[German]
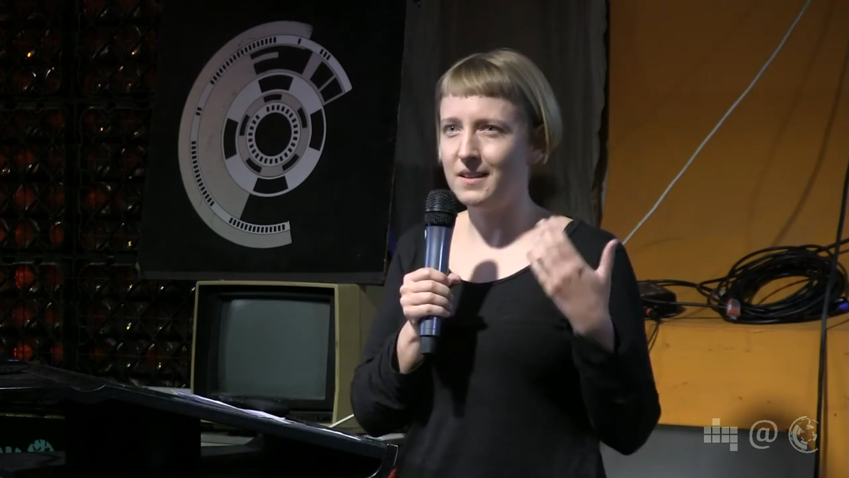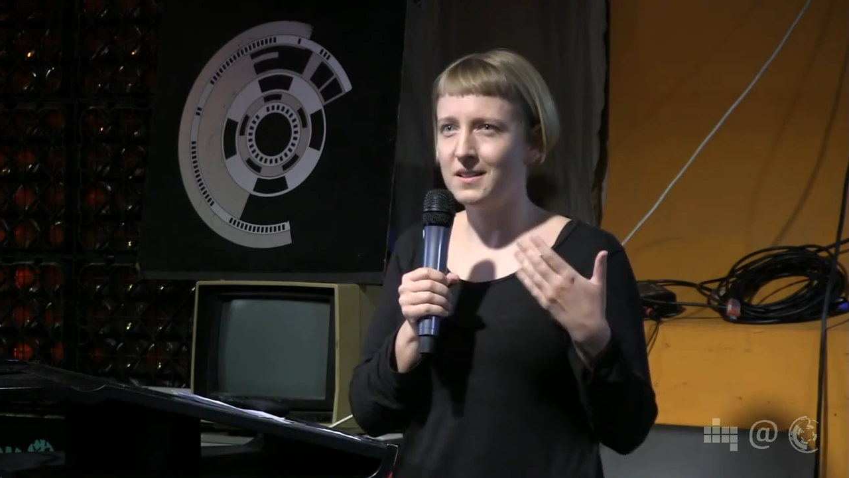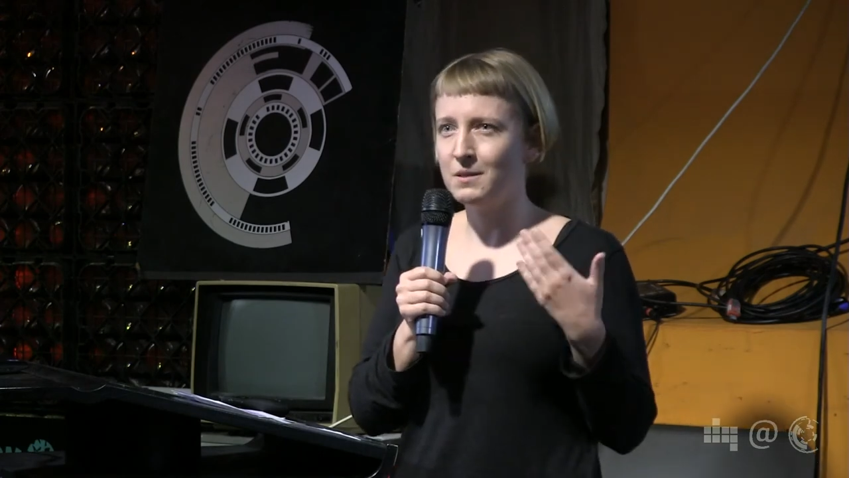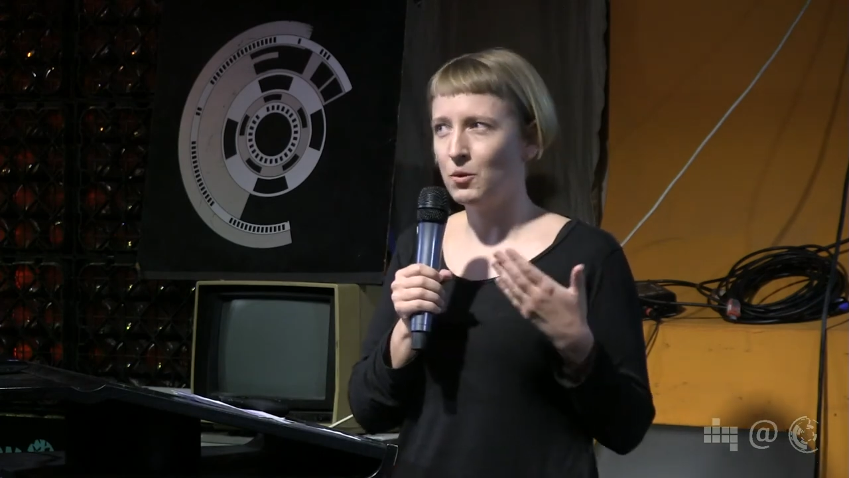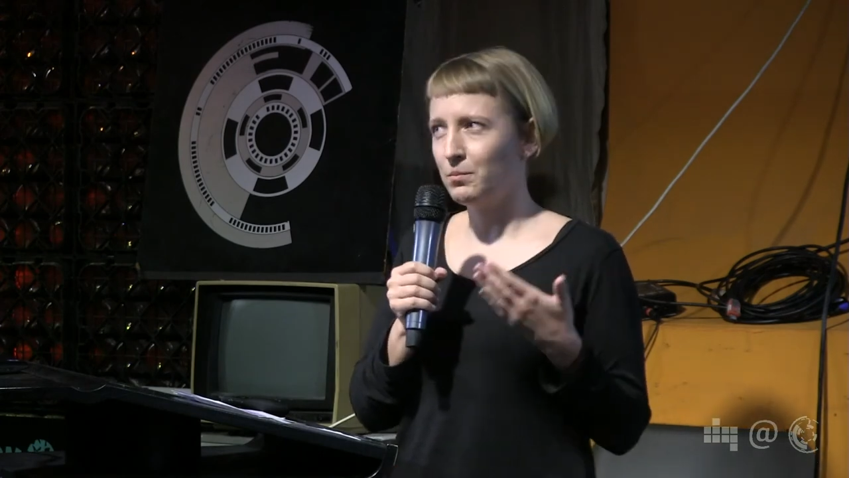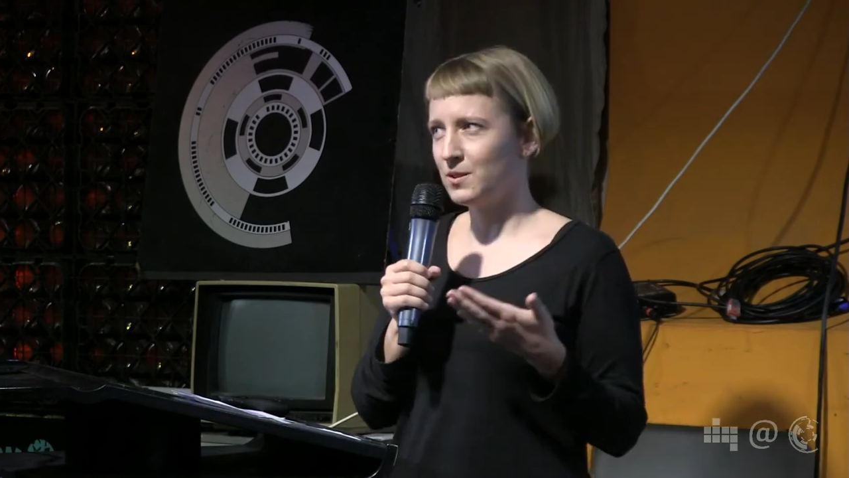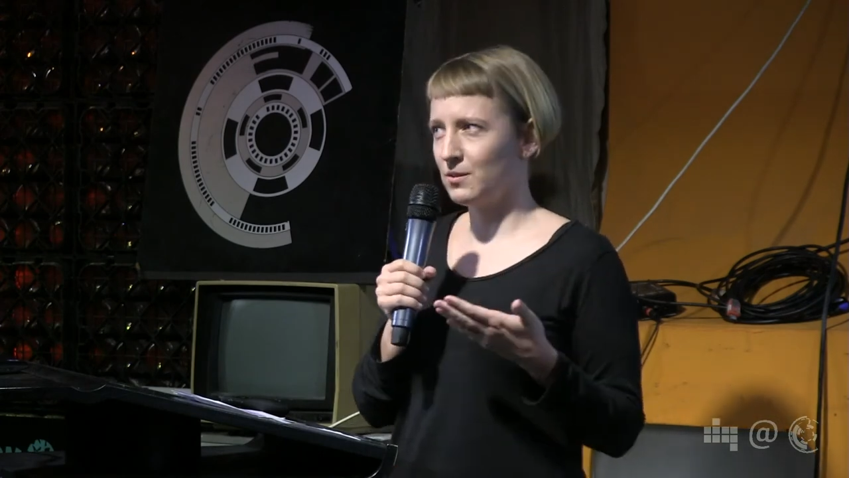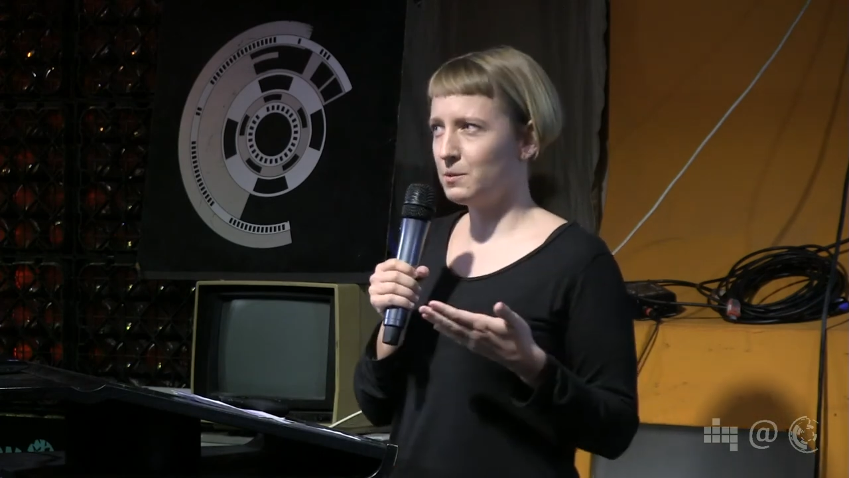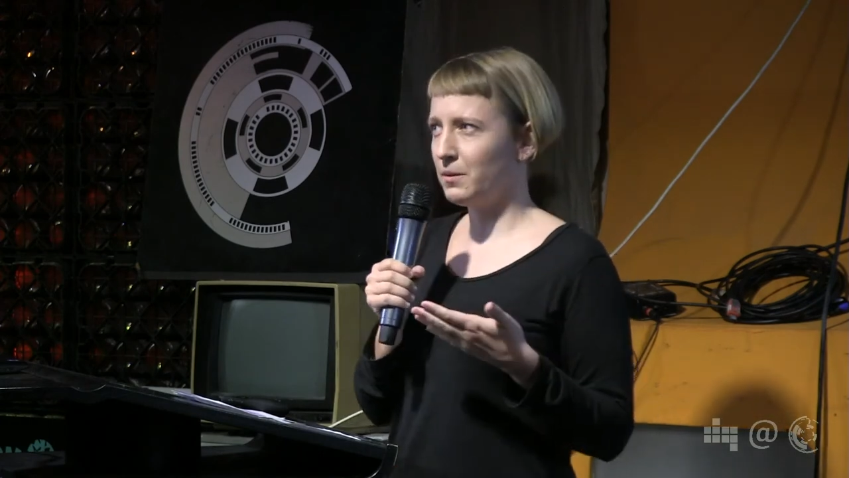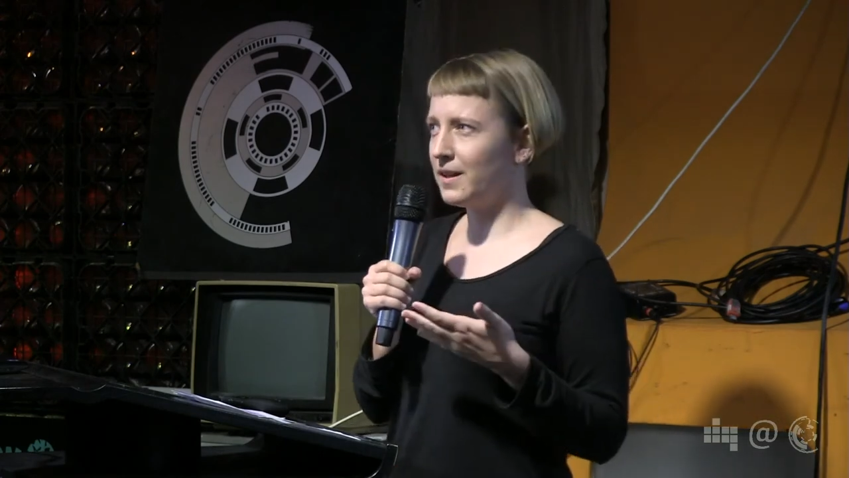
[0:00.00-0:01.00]
die im Open
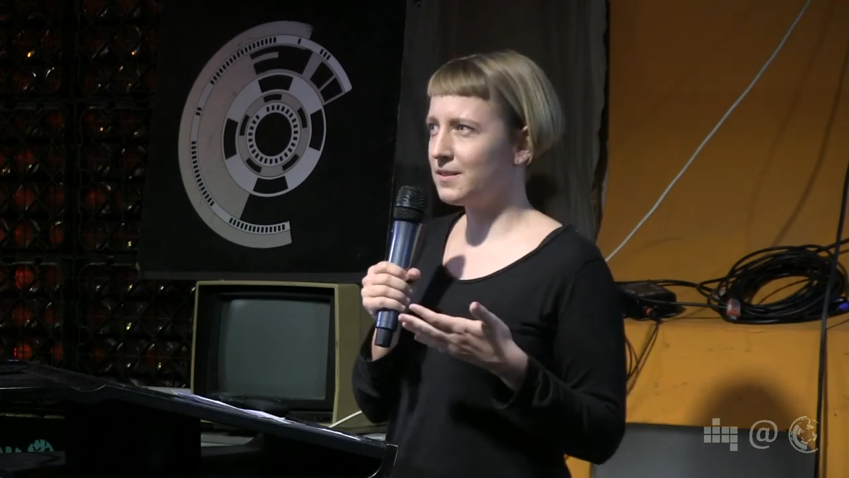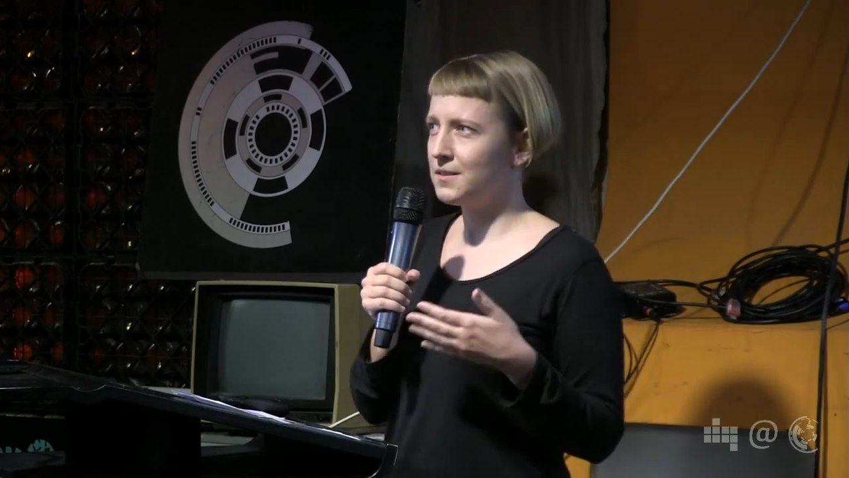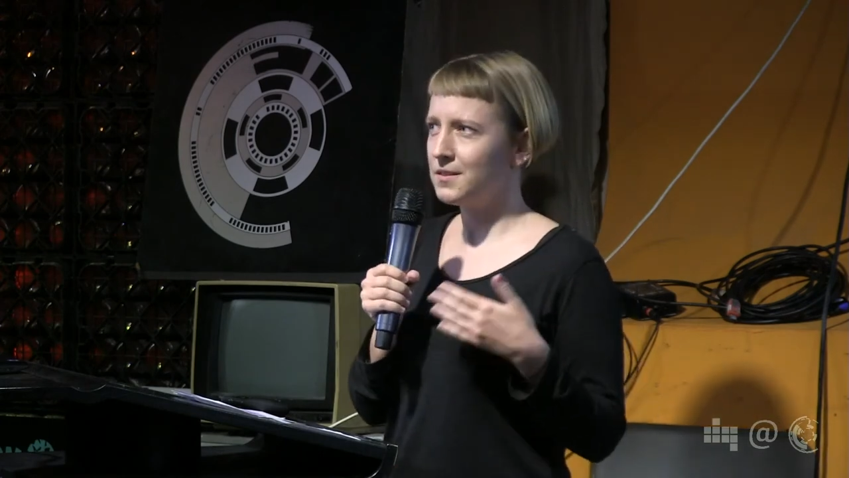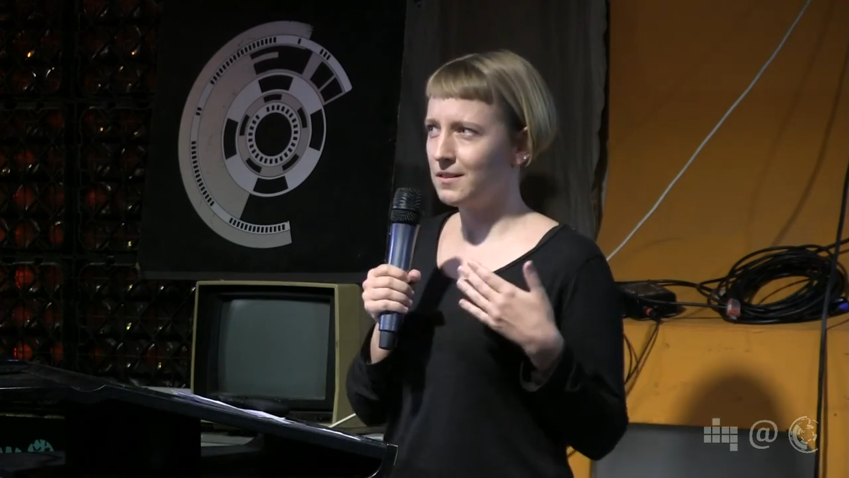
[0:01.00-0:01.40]
Source Bereich sind,